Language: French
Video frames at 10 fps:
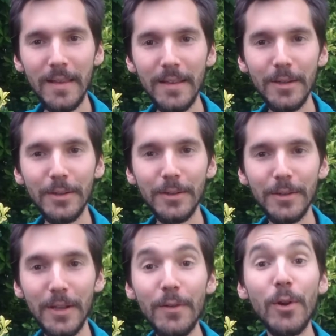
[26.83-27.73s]

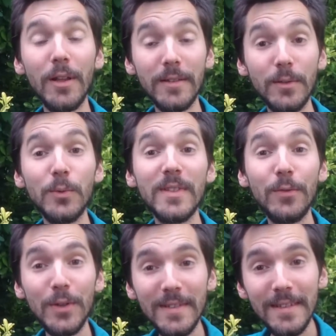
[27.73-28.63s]
euh, et, voilà, donc
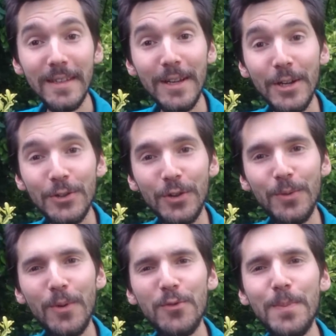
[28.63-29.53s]
cette fois-ci, je
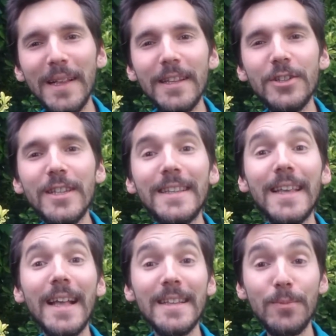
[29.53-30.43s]
vais vraiment vous partager
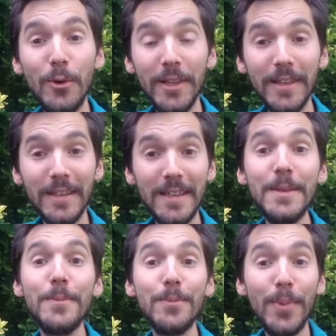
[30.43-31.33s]
15 moyens
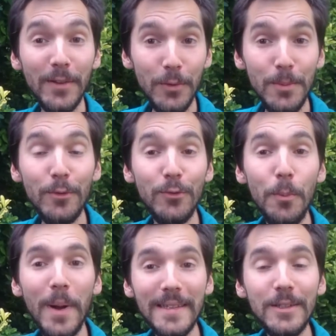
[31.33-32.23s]
qui personnellement
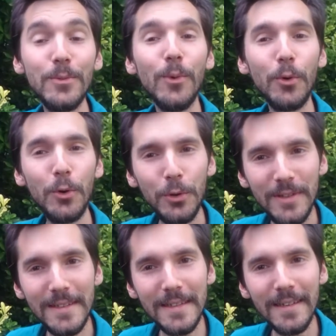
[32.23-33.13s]
font partie de mon
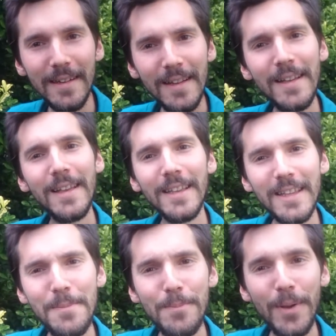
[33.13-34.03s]
quotidien et
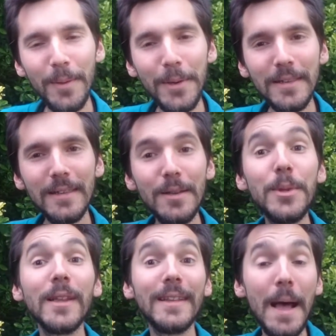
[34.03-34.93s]
qui me permettent eh
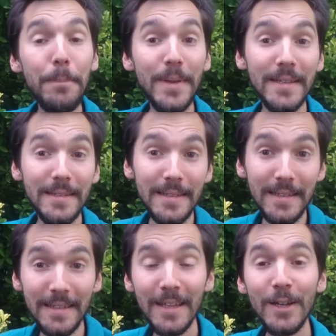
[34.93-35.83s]

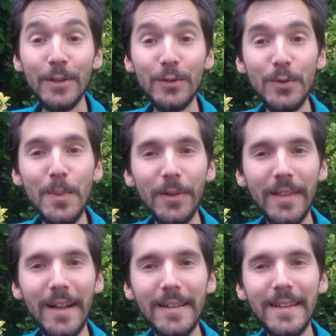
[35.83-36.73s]
d'apaiser ce
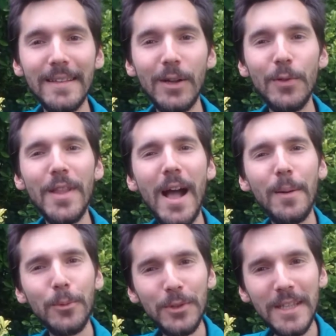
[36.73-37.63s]
mental, d'être en
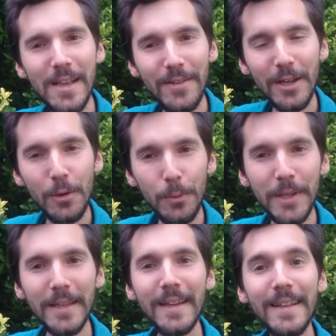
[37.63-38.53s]
harmonie avec lui,